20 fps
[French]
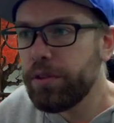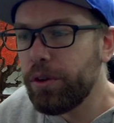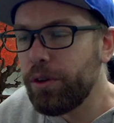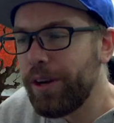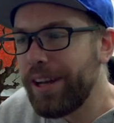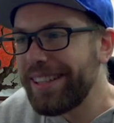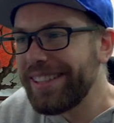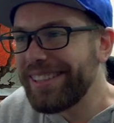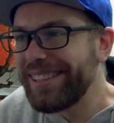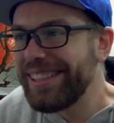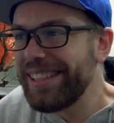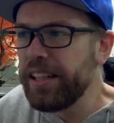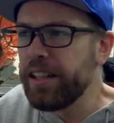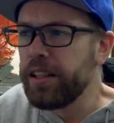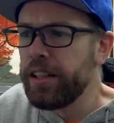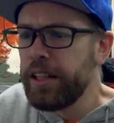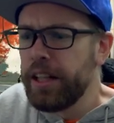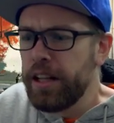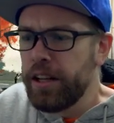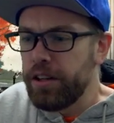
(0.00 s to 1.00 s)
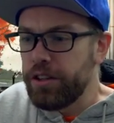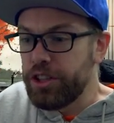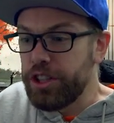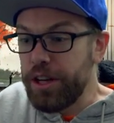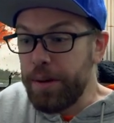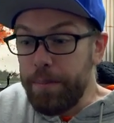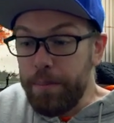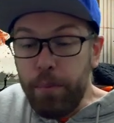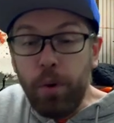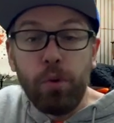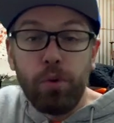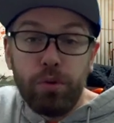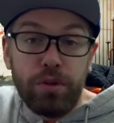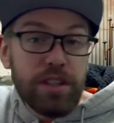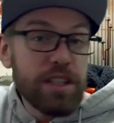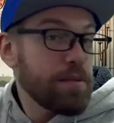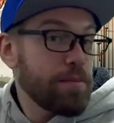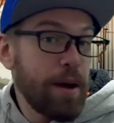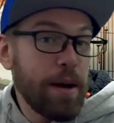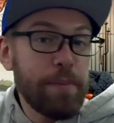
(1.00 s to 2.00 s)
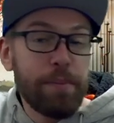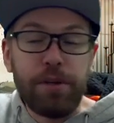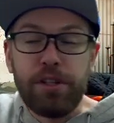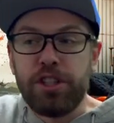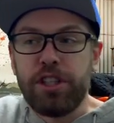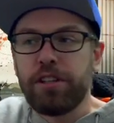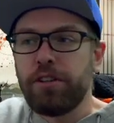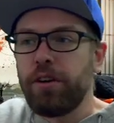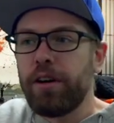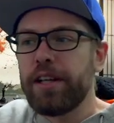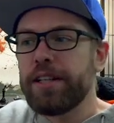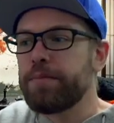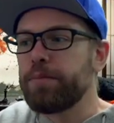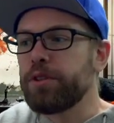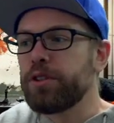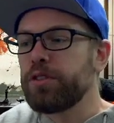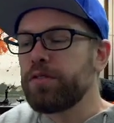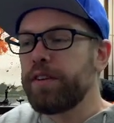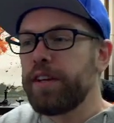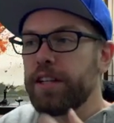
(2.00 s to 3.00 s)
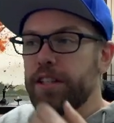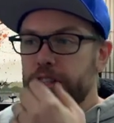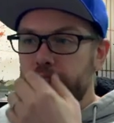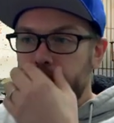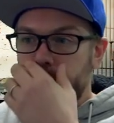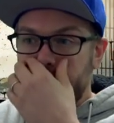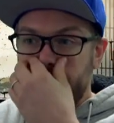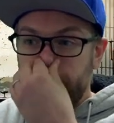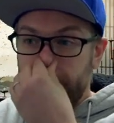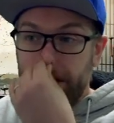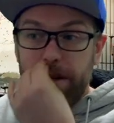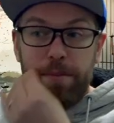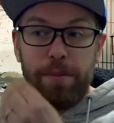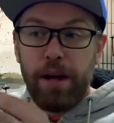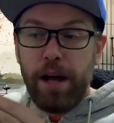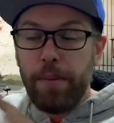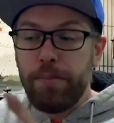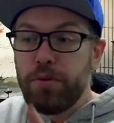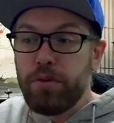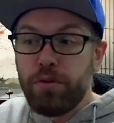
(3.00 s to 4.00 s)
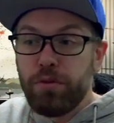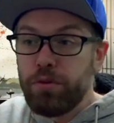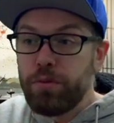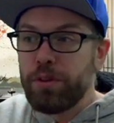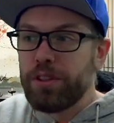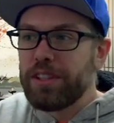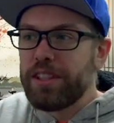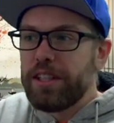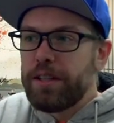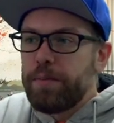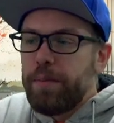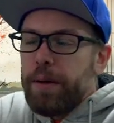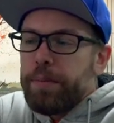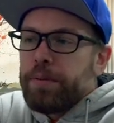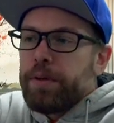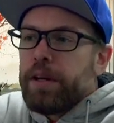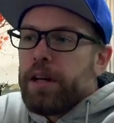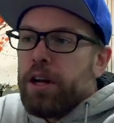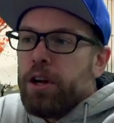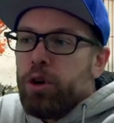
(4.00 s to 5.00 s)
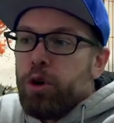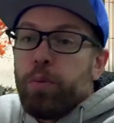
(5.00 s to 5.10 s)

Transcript: l'asile, j'aime beaucoup cette map. Hein. J'adore l'atmosphère, j'aime absolument cette map. Le